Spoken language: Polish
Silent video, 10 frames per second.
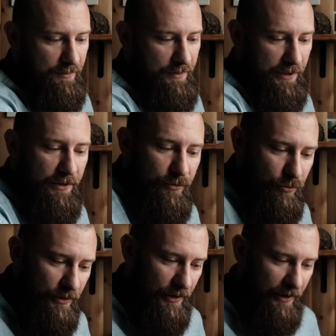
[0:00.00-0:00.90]
Taki,
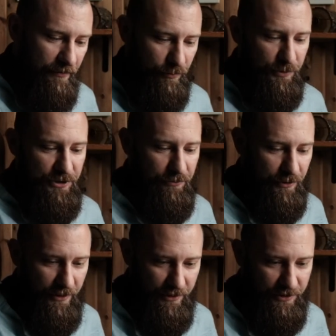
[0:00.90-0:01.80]
który nadawałby się
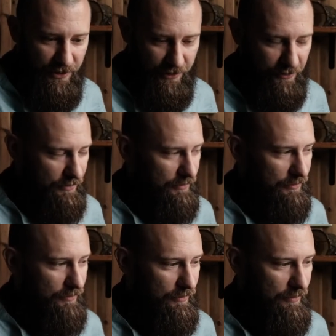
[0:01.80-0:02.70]
na jakiś
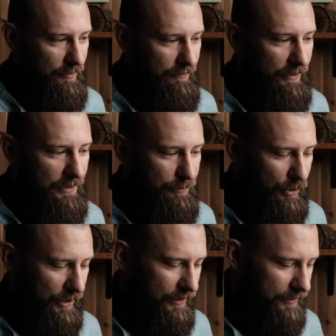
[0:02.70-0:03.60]
taki e, fajny
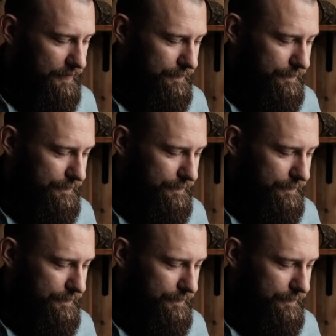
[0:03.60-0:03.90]
projekt.